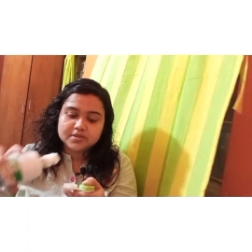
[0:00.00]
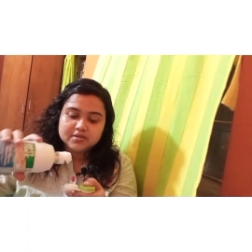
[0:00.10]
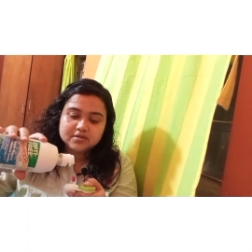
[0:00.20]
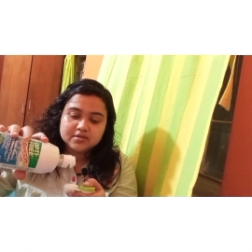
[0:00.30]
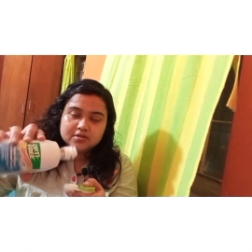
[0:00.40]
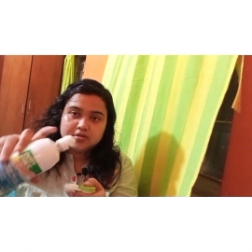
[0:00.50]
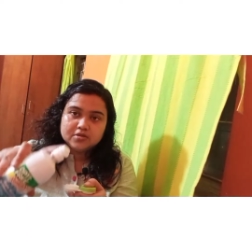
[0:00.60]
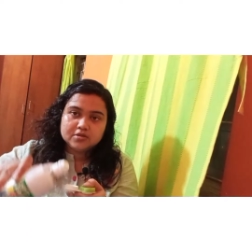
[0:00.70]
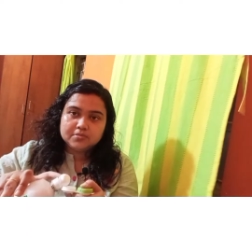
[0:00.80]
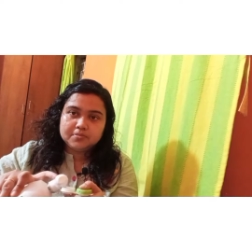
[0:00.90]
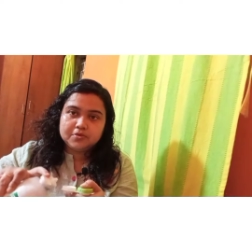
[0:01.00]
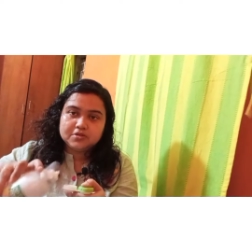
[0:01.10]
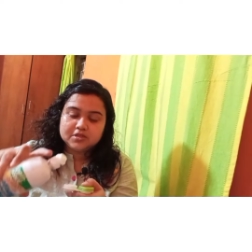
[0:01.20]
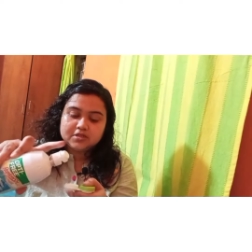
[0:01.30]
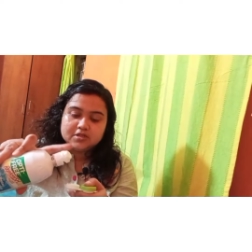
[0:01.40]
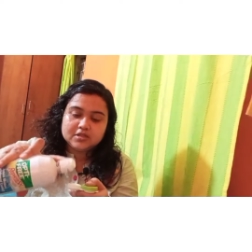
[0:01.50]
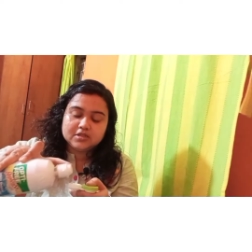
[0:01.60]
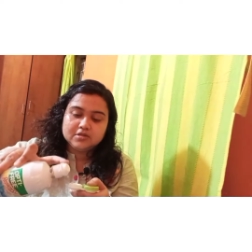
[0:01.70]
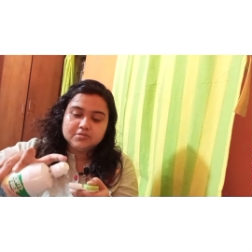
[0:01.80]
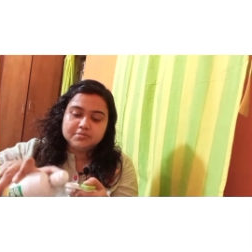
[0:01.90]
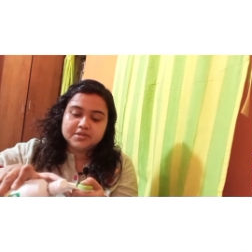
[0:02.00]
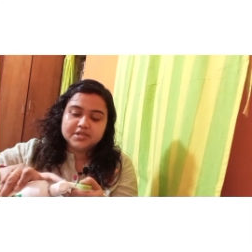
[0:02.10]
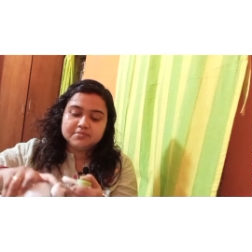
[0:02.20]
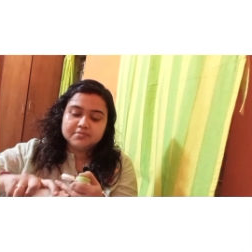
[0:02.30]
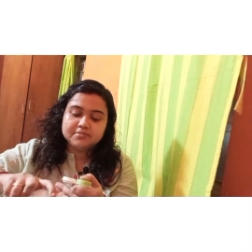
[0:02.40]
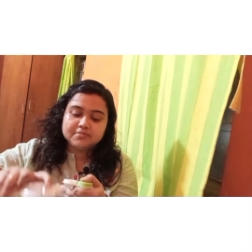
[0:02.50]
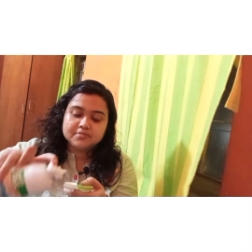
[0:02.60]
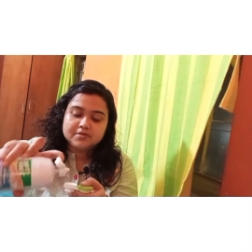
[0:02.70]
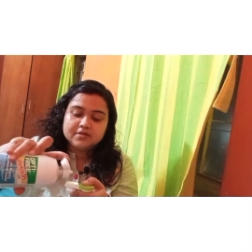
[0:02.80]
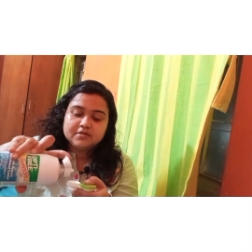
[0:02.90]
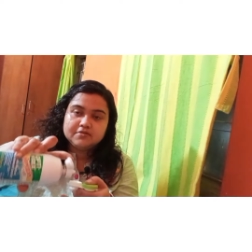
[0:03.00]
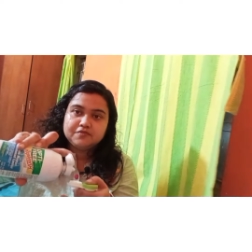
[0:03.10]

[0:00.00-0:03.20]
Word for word: কন্ট্যাক্ট লেন্সটা পুরোটা সলিউশনে ডিপ্ট হবে